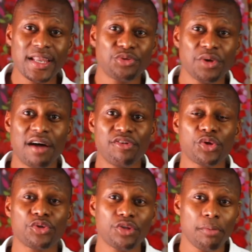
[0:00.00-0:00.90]
nature, à
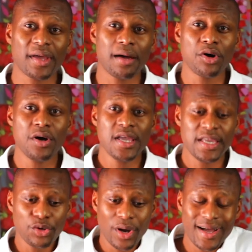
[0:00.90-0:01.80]
votre tempérament,
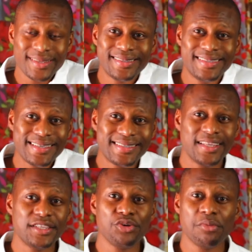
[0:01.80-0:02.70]
il y aura un
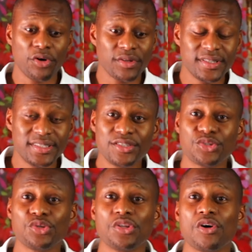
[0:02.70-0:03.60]
désalignement, une
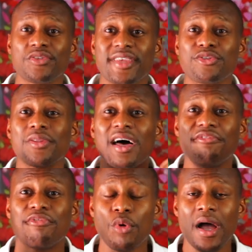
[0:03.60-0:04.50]
dissonance. Ça sonnera
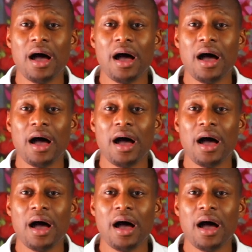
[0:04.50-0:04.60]
faux,